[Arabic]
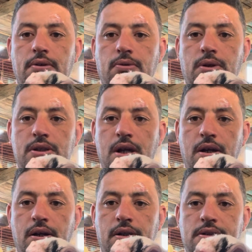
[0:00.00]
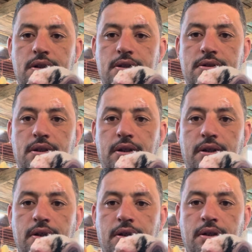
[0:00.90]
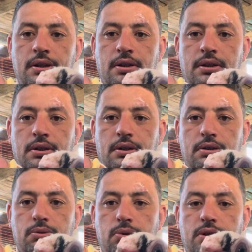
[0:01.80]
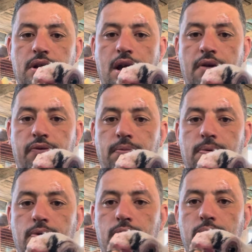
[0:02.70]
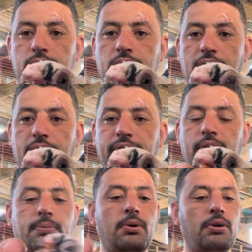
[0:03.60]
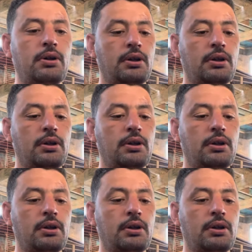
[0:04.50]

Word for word: واضحة خالص أصلا الكيعة في البق كيعة في البق